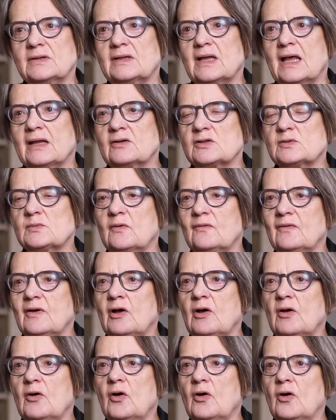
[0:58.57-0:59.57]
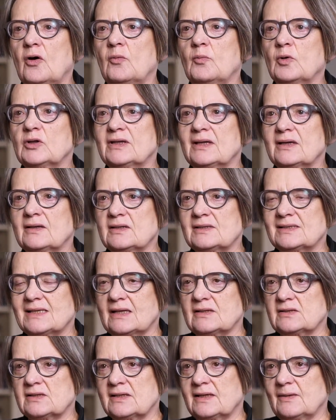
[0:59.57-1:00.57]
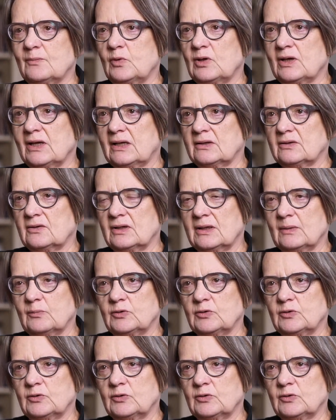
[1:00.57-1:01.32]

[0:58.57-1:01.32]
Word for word: ta rozmowa o, o, modernizacji nie polega tylko na